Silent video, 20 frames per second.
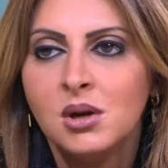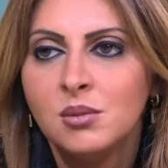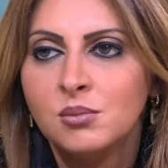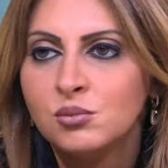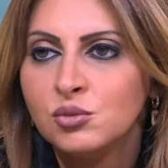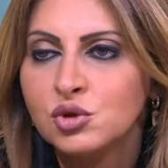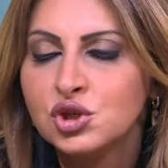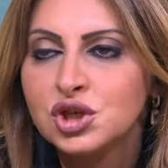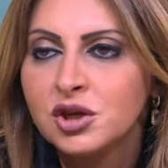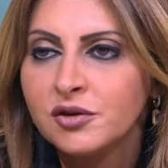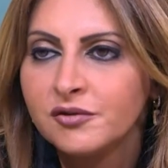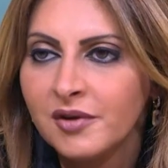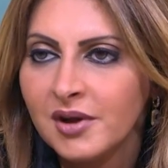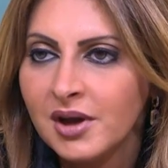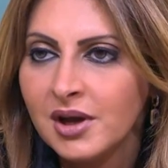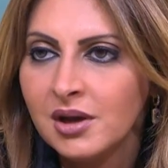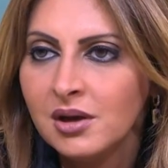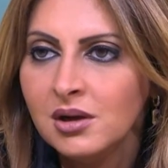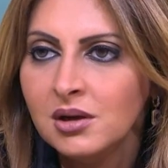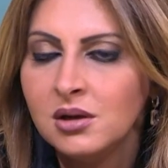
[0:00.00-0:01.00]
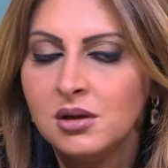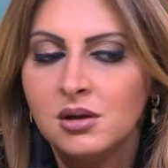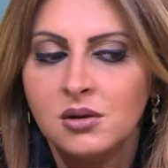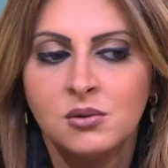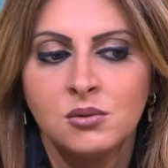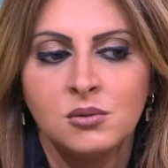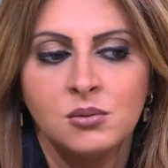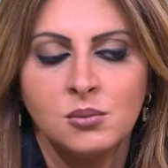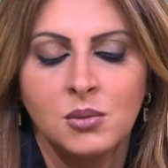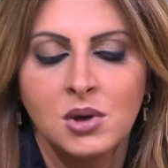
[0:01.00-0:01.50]
مش كفايه
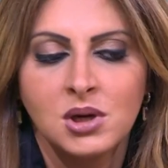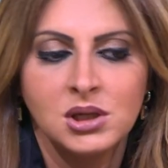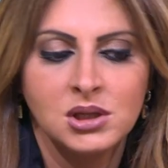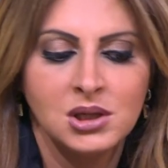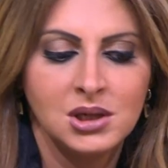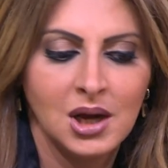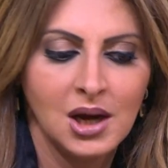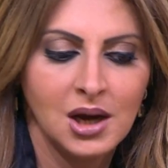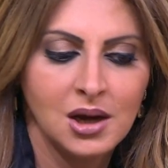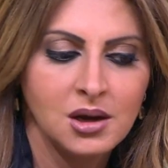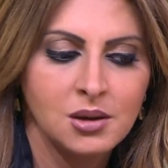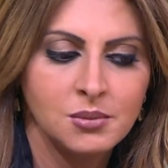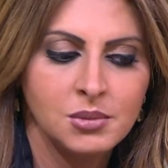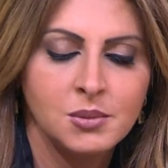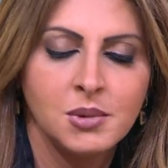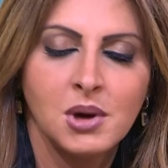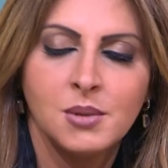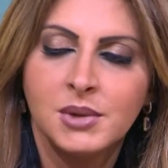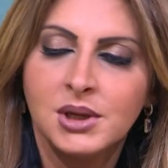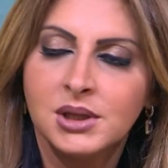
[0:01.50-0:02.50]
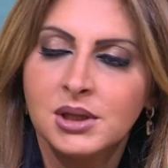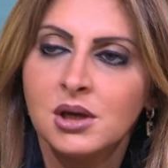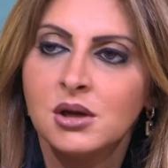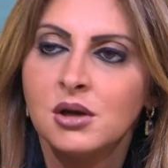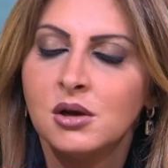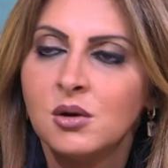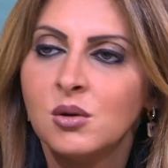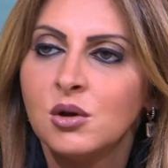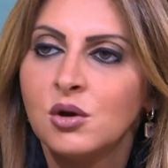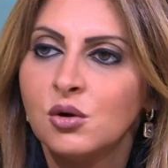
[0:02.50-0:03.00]
لانه مريض الحرق بيبقى محتاج
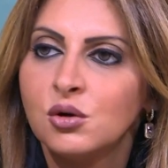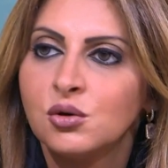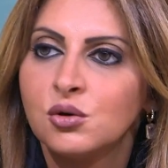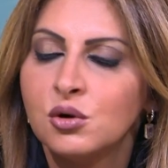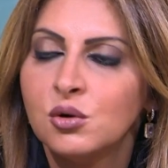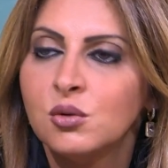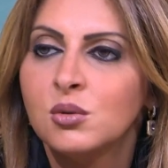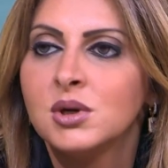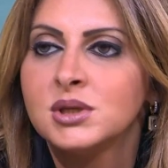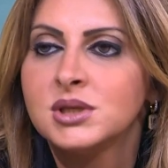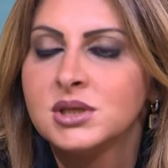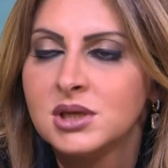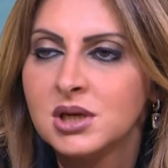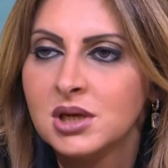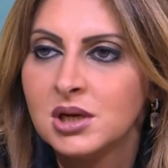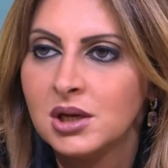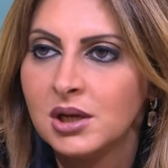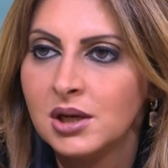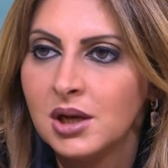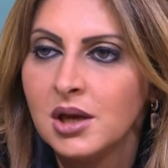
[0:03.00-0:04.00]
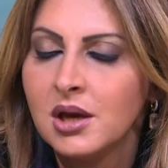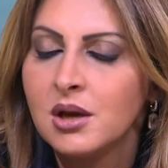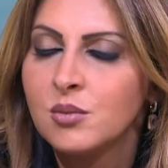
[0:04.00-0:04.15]
ان هو يقعد جوه سرير العنايه